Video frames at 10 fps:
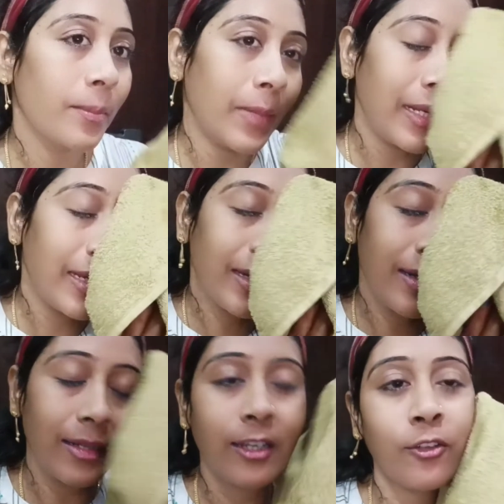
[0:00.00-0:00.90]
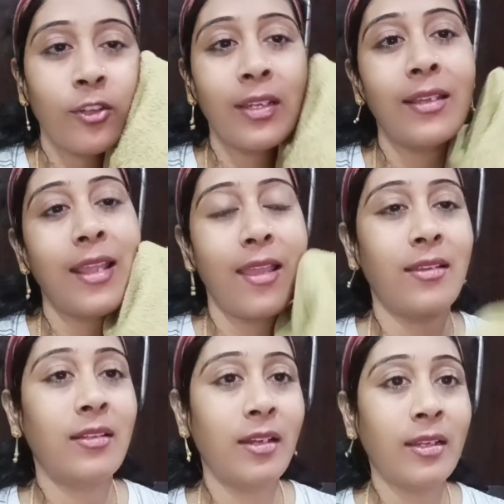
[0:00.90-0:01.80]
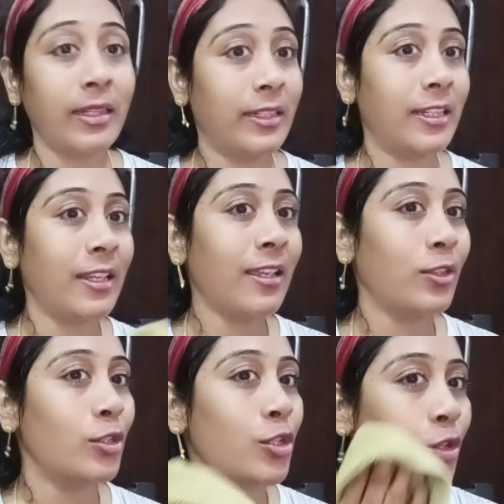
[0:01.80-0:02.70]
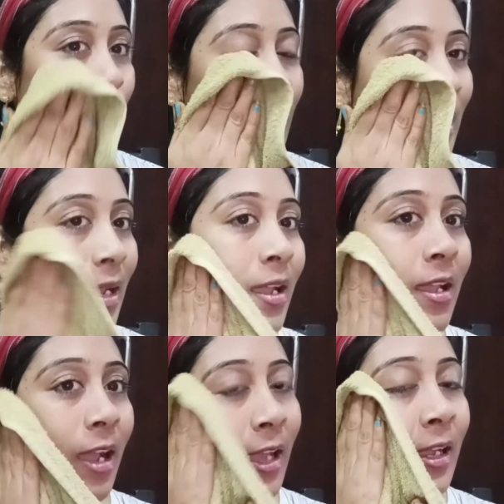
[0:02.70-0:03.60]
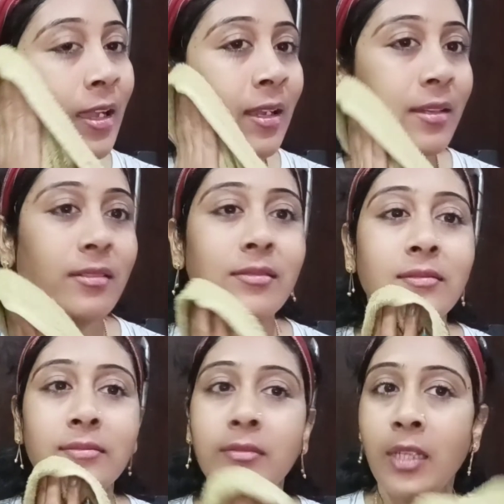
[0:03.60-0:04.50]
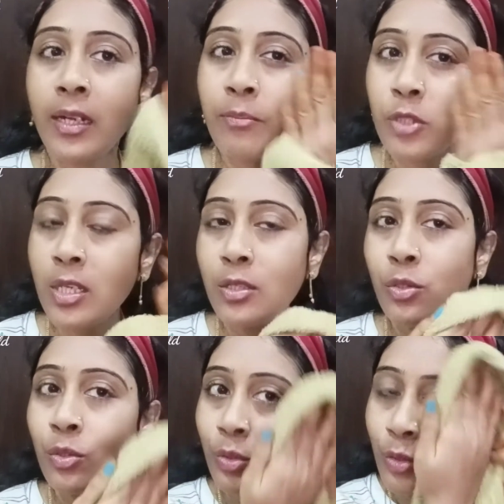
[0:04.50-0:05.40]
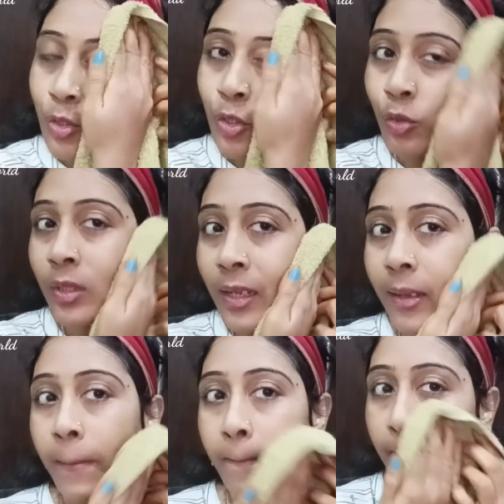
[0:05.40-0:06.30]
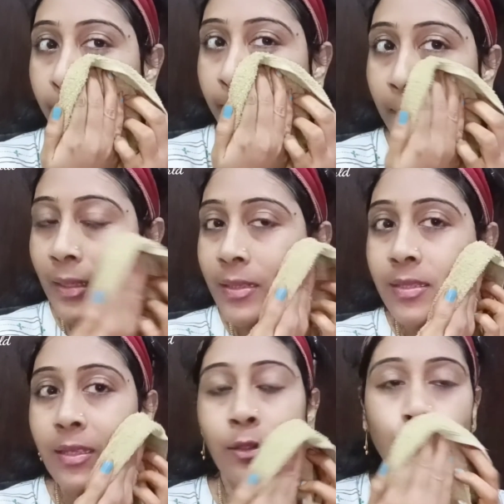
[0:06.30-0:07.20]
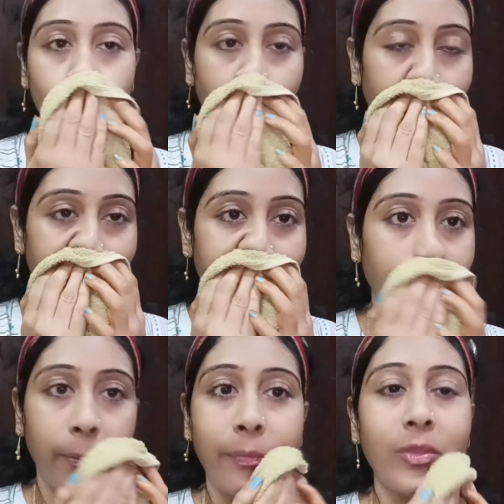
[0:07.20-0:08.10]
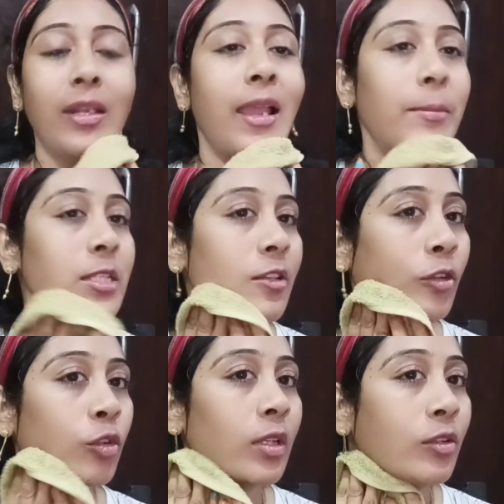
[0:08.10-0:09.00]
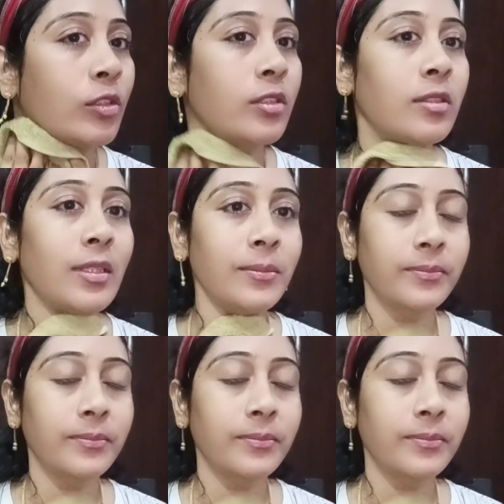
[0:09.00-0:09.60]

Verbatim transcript: మరీ ఎక్కువగా ఇట్లా గట్టిగా తుడుచుకోకుండా అలా అలా రబ్ చేస్తూ తుడుచుకుంటే మన స్కిన్ కూడా డ్యామేజ్ అవ్వకుండా ఉంటుంది